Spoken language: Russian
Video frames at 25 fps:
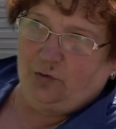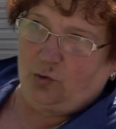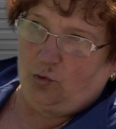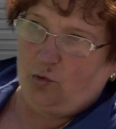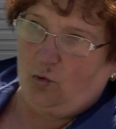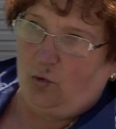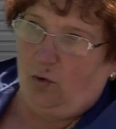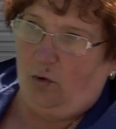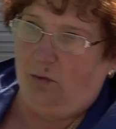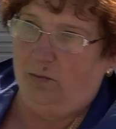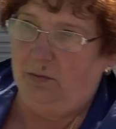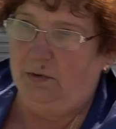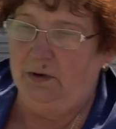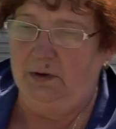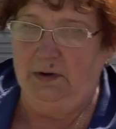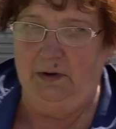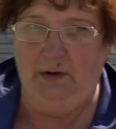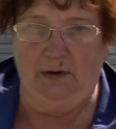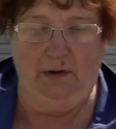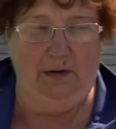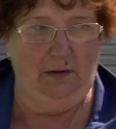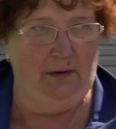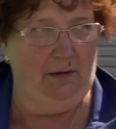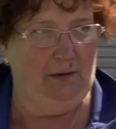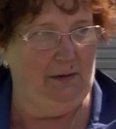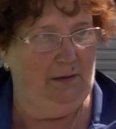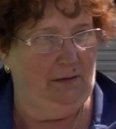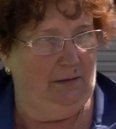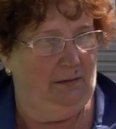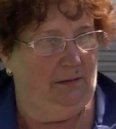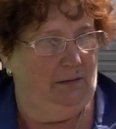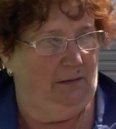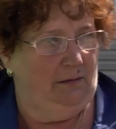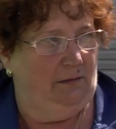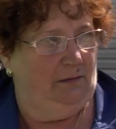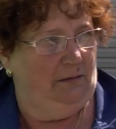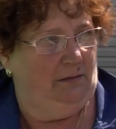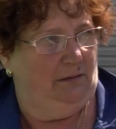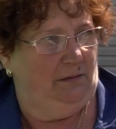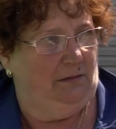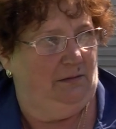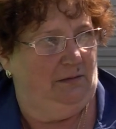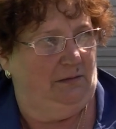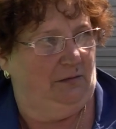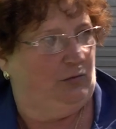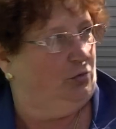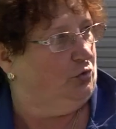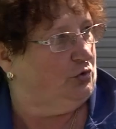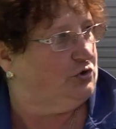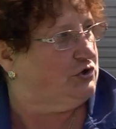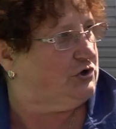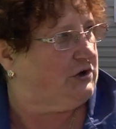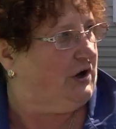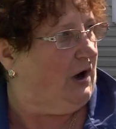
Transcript: кругом. Ужас